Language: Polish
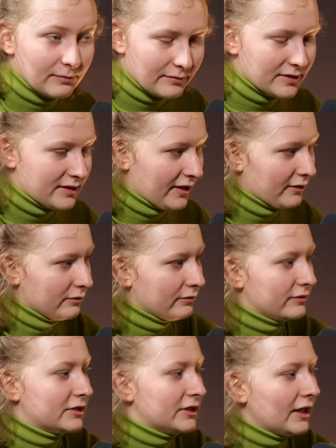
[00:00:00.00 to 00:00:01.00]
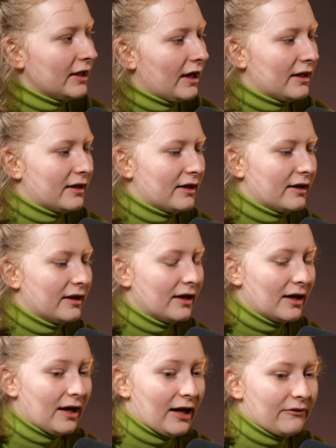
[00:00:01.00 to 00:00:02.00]
nie mamy strajków dzisiaj, ale,
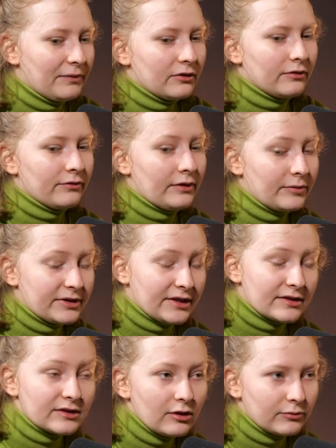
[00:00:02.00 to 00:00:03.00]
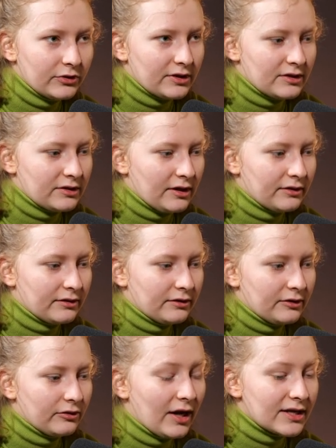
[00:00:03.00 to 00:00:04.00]
ale w, wielu, w wielu miejscach są. No i też
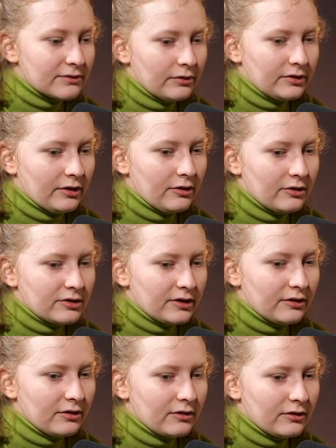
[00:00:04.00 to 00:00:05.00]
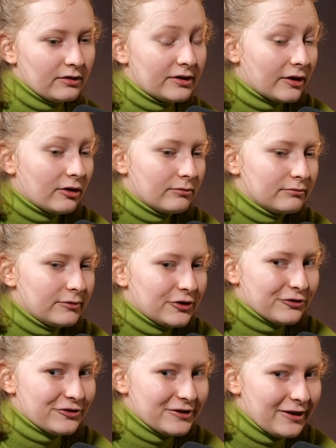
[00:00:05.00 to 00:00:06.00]
ten, to hasło tegorocznego, e, tego
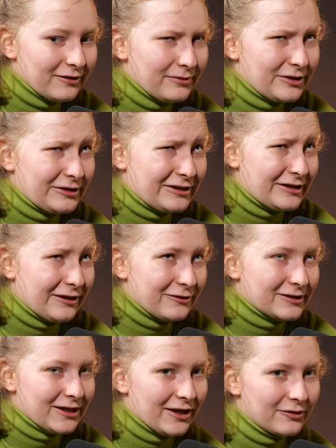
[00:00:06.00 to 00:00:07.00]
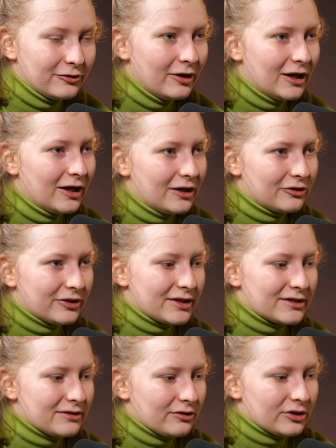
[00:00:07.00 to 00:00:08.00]
miesięcznego, miesięcznego strajku to
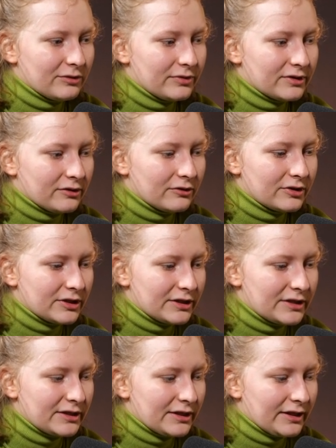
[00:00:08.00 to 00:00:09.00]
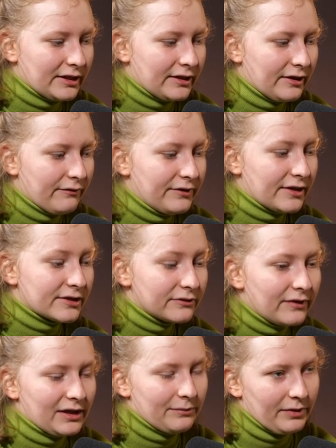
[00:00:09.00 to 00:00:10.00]
jest to, żeby skończyć e,
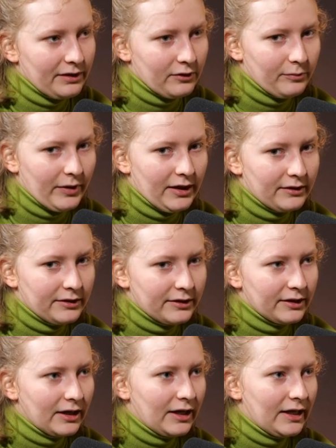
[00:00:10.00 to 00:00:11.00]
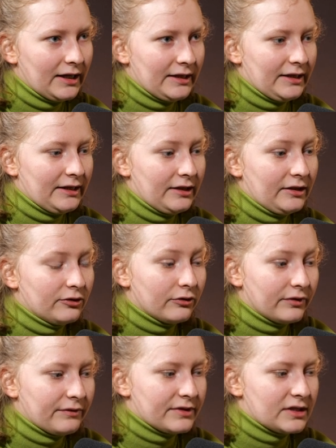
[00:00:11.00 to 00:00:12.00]
finansowanie paliw kopalnych i, i, i
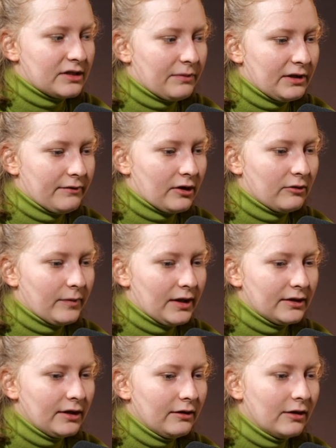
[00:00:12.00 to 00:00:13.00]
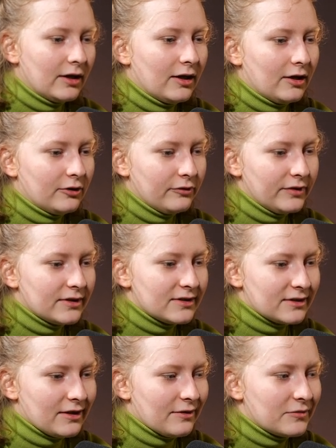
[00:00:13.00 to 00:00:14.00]
nowe inwestycje w paliwa kopalne. No
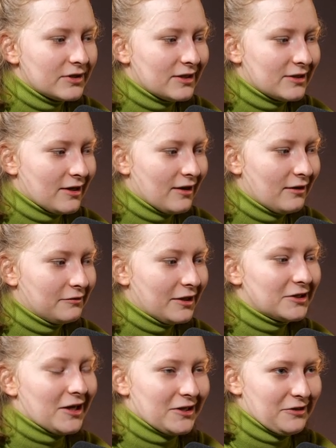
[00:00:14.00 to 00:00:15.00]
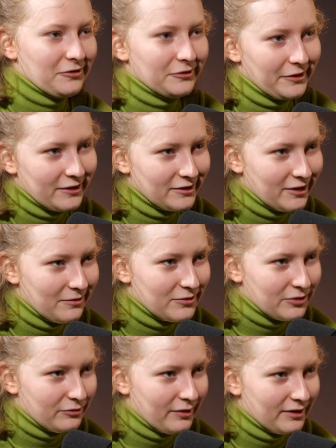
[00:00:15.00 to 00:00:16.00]
więc myślę, że na czasie w kontekście na
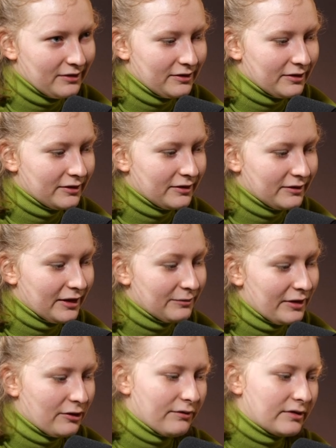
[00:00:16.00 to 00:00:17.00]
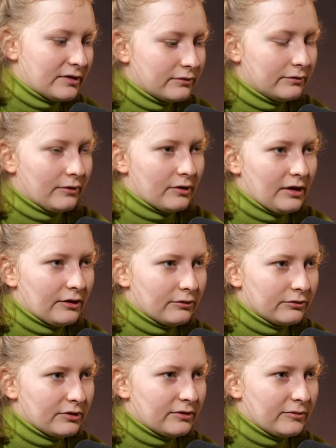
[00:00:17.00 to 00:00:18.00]
przykład tych nadmiarowych zysków
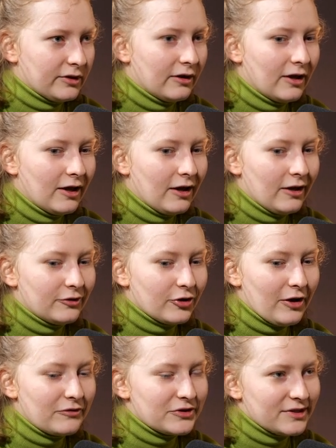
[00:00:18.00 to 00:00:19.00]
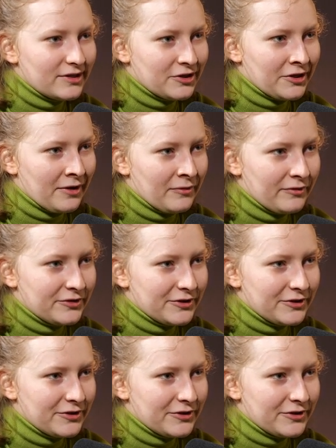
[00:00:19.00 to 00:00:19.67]
Orlenu, którymi trochę wszyscy żyjemy